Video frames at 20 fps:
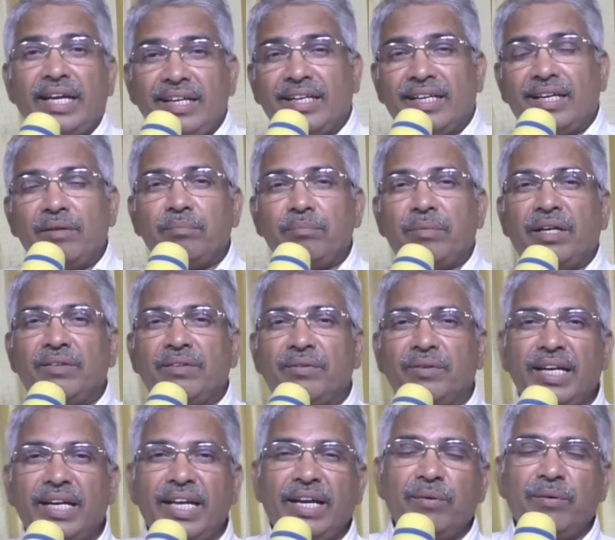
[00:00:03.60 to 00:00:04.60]
எனக்கு
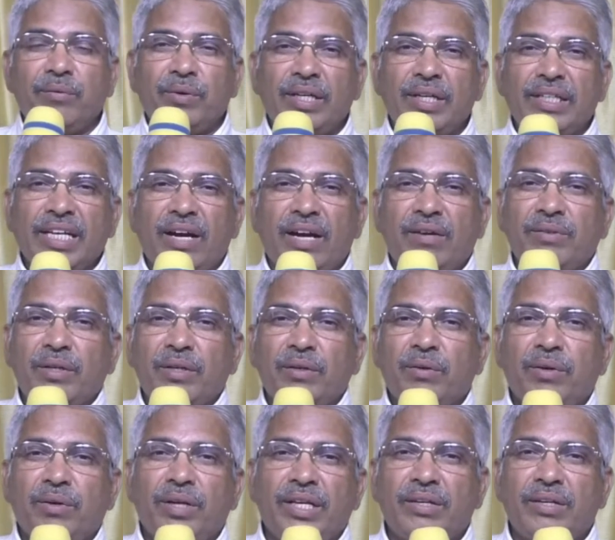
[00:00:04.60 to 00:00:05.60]
அன்பானவர்களே உங்கள்
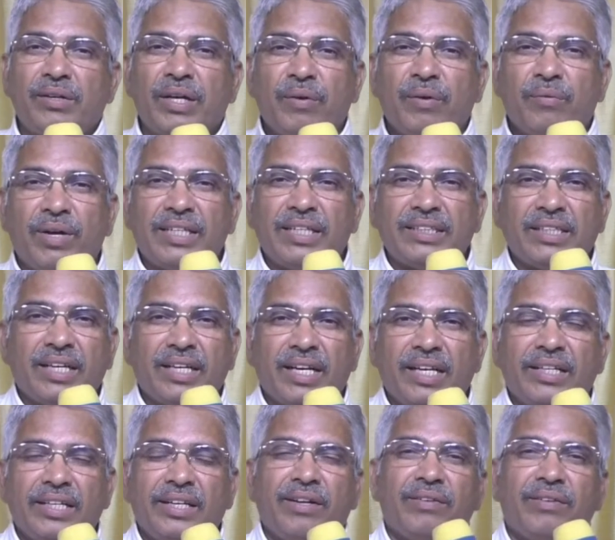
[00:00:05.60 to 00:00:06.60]
யாவருக்கும் என்னுடைய
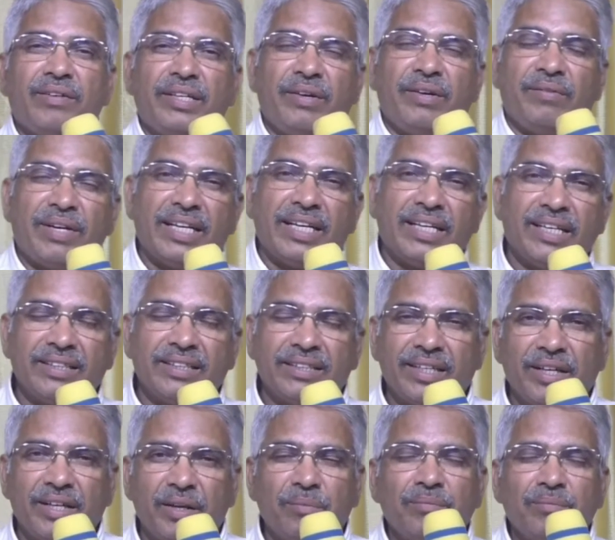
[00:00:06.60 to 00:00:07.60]
வாழ்த்துக்களையும் என்னுடைய
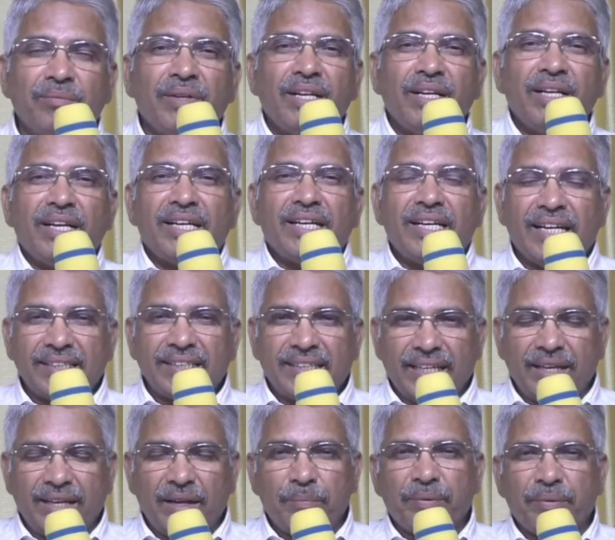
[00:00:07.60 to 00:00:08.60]
வணக்கத்தையும்
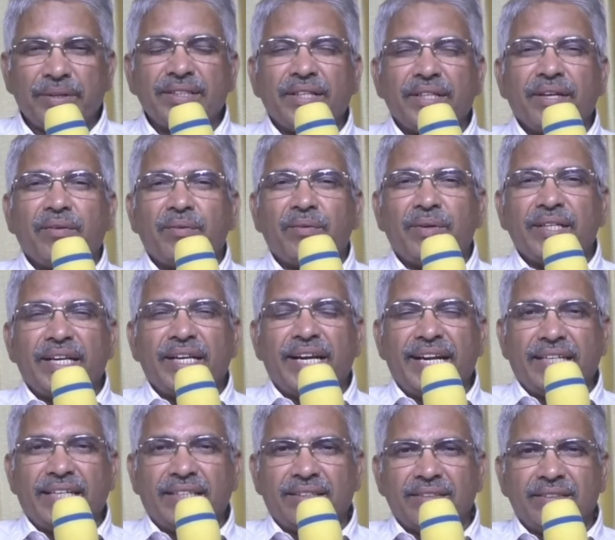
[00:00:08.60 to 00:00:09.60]
நான் தெரியப்படுத்திக்
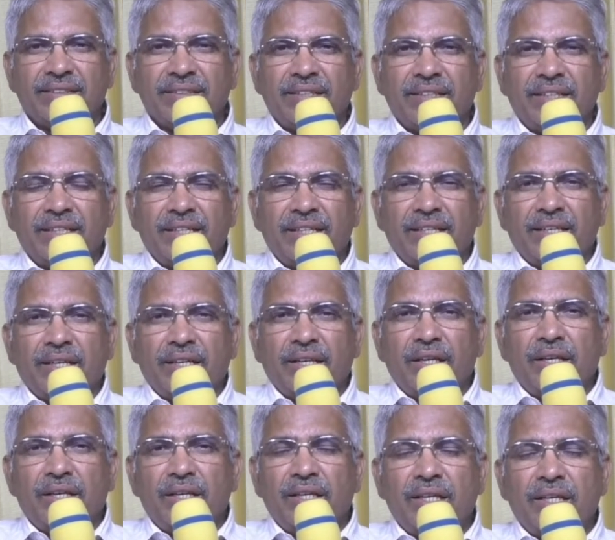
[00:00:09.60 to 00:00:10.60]
கொள்ளுகிறேன்
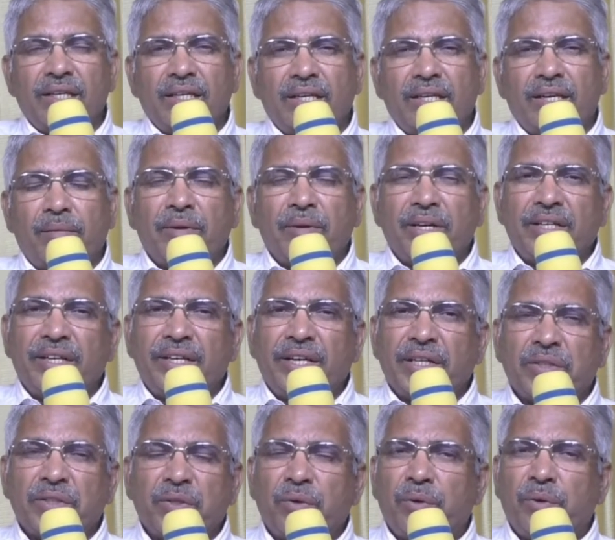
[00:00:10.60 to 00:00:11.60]
நமக்கு
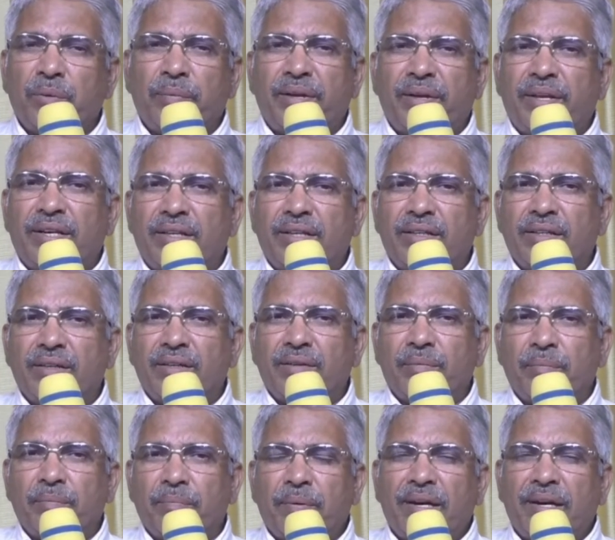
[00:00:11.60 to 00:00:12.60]
எத்தனையோ பேர்
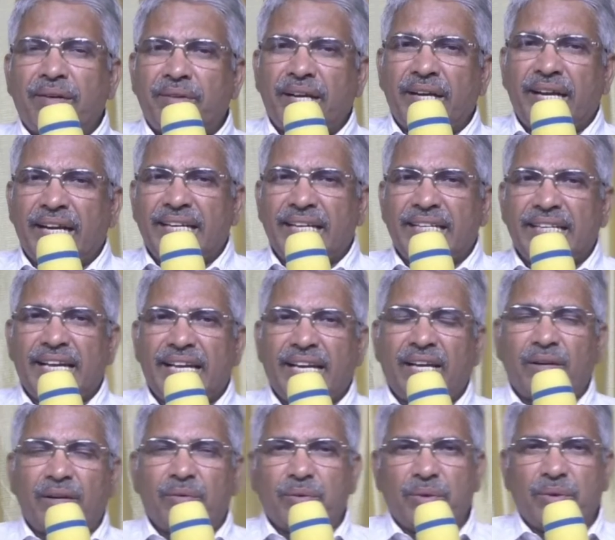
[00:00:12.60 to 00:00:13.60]
பல வகைகளிலே
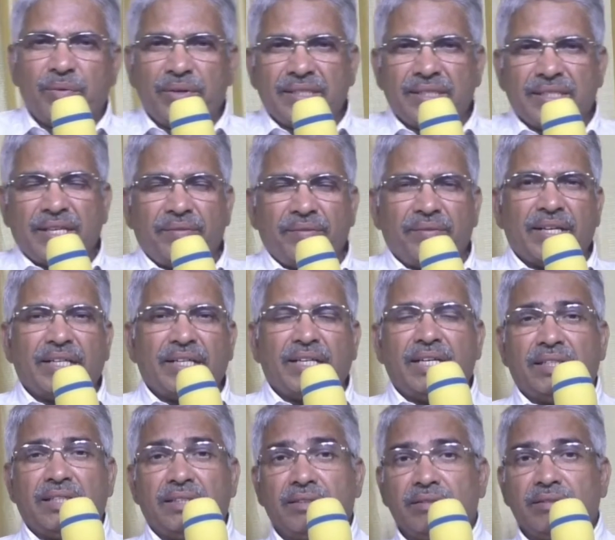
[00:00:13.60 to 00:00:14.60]
உதவி
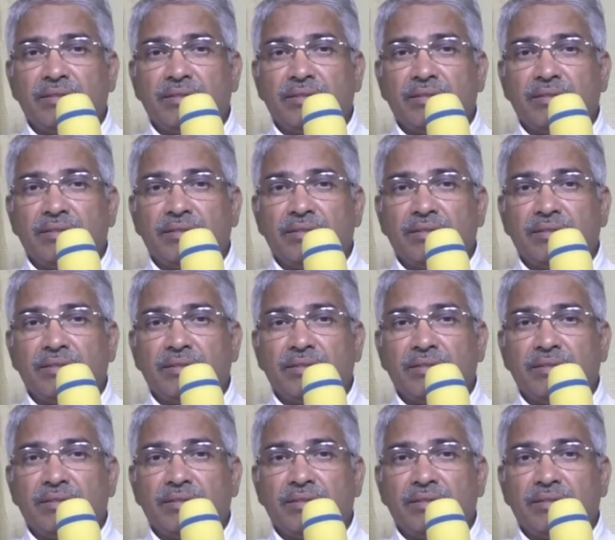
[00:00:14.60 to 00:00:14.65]
செய்வார்கள்